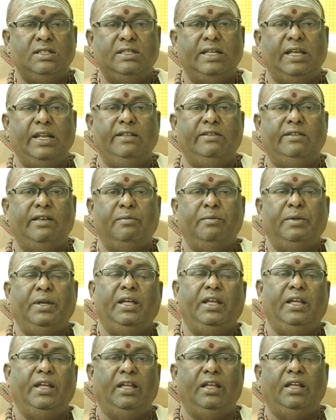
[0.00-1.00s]
சரி
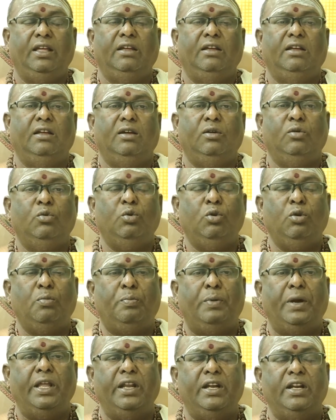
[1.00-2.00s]
சாமி குரு
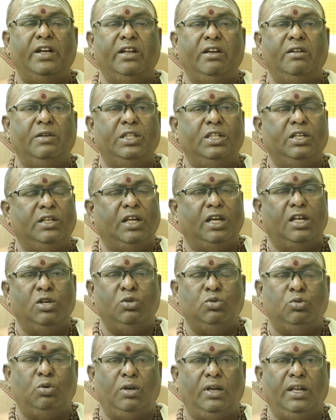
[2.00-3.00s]
பன்னிரெண்டுக்கு
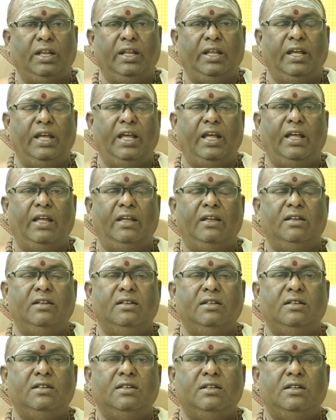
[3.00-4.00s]
வந்துட்டார்னு சொல்கிறீங்க
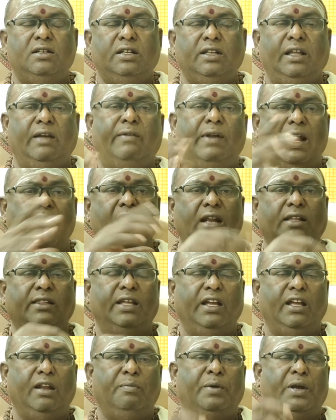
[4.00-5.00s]
எவ்வளோ நாள்
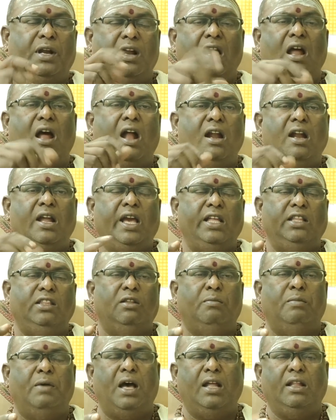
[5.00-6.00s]
தங்கியிருப்பார் நான்கு
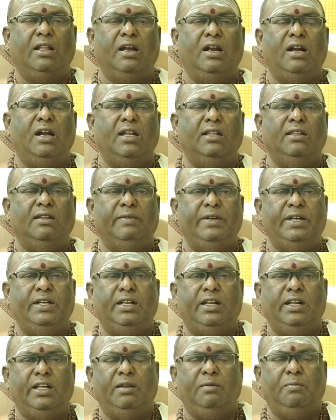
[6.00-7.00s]
ஐந்து மாதங்கள் இந்த
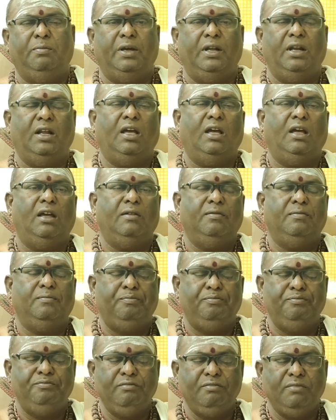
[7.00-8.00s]
வீட்டில் இருப்பார்
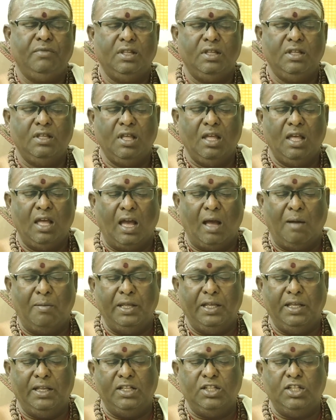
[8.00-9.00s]

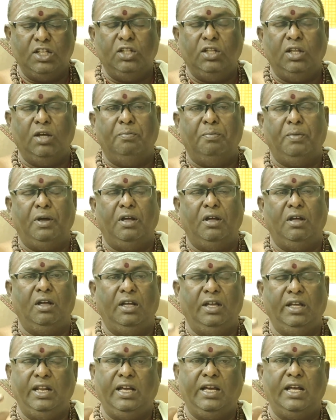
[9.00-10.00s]
அப்படி இருந்து இந்த
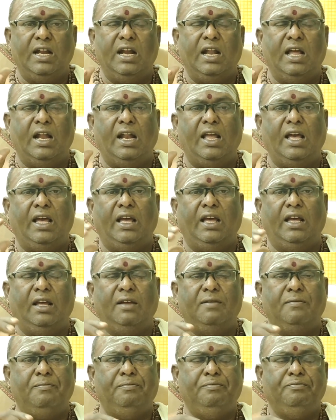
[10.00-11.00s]
இருக்கிறனால
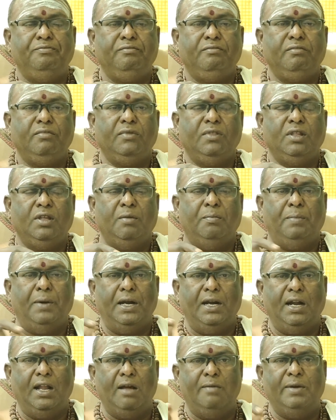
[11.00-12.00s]

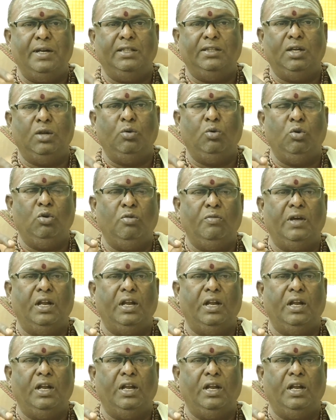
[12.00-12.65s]
பன்னெண்டாம் இடத்துல குரு